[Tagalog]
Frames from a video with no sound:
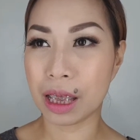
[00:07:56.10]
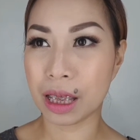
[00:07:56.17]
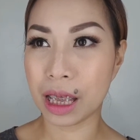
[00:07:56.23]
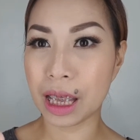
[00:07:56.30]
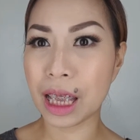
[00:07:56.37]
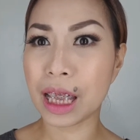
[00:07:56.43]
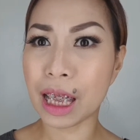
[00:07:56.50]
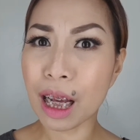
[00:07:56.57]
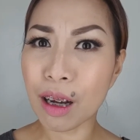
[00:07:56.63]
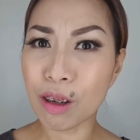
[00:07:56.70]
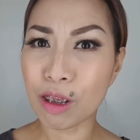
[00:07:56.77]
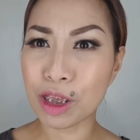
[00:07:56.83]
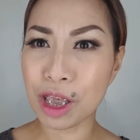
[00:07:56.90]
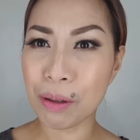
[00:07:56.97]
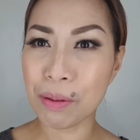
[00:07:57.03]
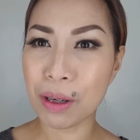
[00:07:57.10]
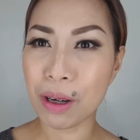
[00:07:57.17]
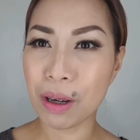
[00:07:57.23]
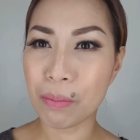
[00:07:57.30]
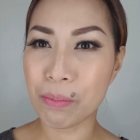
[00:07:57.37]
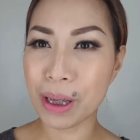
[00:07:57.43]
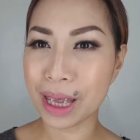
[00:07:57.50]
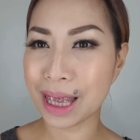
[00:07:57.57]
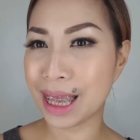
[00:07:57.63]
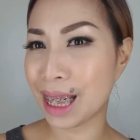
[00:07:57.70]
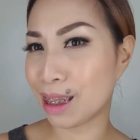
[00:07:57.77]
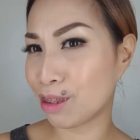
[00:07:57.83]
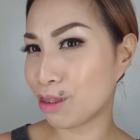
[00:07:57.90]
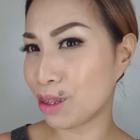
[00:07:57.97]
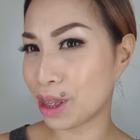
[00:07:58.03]
tinignan ko, sabi ko, ba't
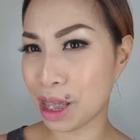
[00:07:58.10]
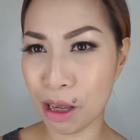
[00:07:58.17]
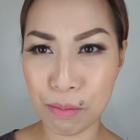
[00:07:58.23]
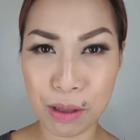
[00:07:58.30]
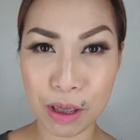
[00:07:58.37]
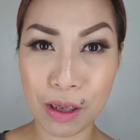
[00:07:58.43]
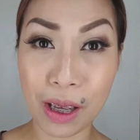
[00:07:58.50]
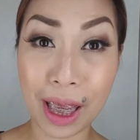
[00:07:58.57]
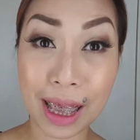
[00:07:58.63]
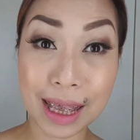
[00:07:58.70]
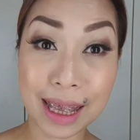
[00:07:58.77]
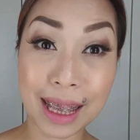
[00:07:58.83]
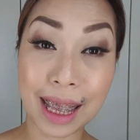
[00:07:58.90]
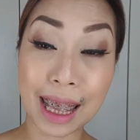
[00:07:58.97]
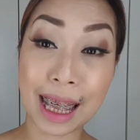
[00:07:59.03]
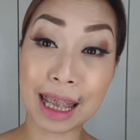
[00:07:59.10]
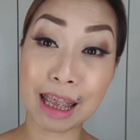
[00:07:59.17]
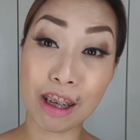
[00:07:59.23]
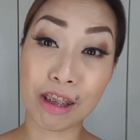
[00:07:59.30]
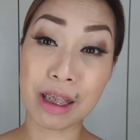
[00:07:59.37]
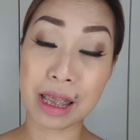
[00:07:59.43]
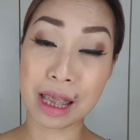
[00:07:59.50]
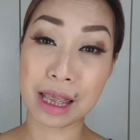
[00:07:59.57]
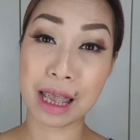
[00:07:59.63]
ganun? Sabi ko, eh kasi nakikita ko na sa